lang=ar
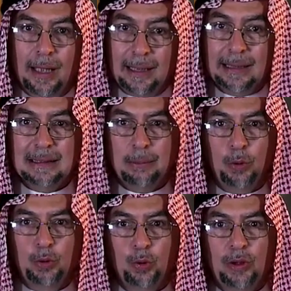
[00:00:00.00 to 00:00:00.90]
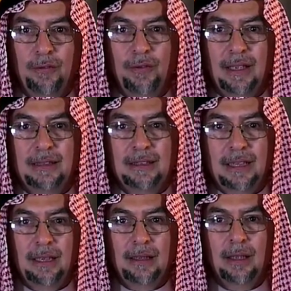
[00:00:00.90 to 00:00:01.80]
القصة موجودة في
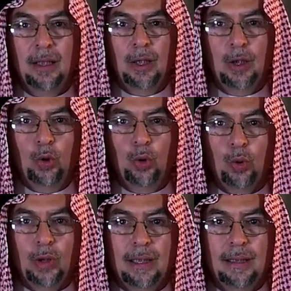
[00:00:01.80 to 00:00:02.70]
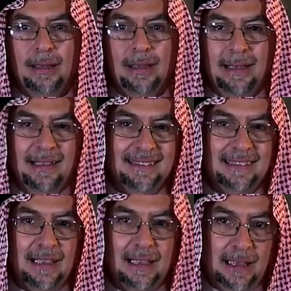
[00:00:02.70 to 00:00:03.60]
إنجيل لوقا
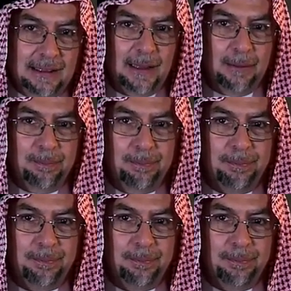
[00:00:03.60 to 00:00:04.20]
الإصحاح عشرة